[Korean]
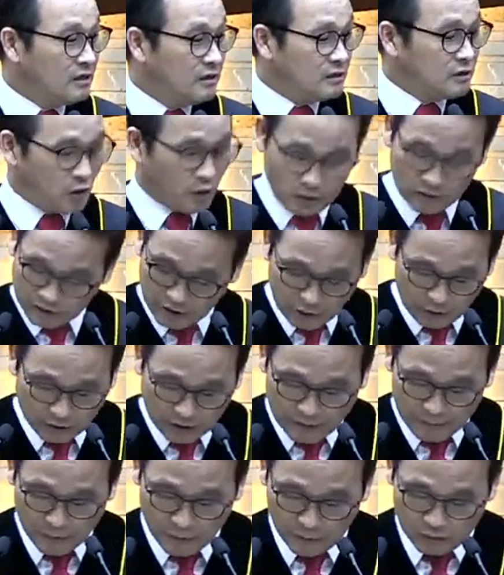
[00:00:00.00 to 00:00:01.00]
절대로
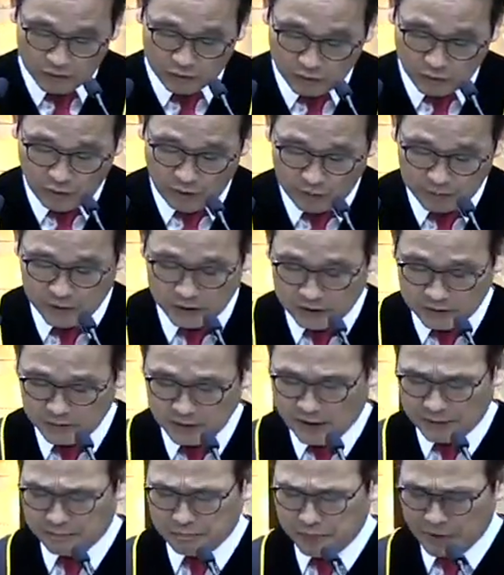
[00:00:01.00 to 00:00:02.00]
답이 올 수
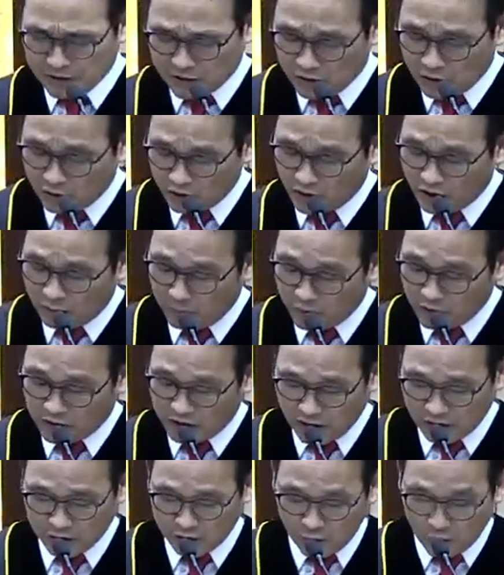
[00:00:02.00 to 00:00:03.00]
없었습니다. 성경에
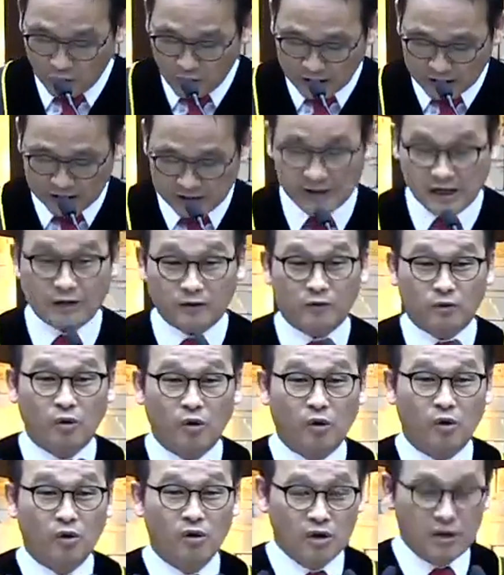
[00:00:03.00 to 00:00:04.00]
보니까 정오가
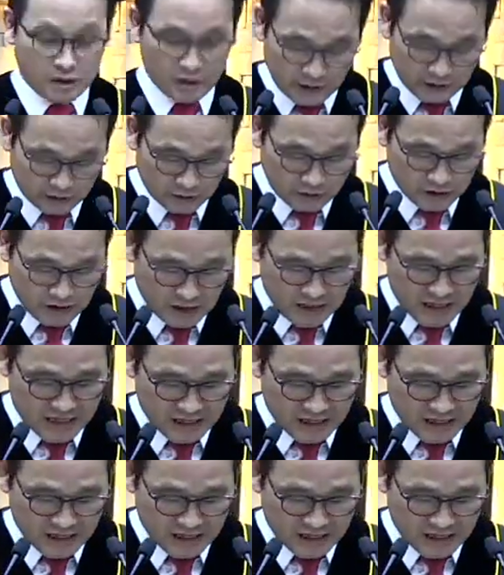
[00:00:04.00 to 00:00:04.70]
지났고 그랬더니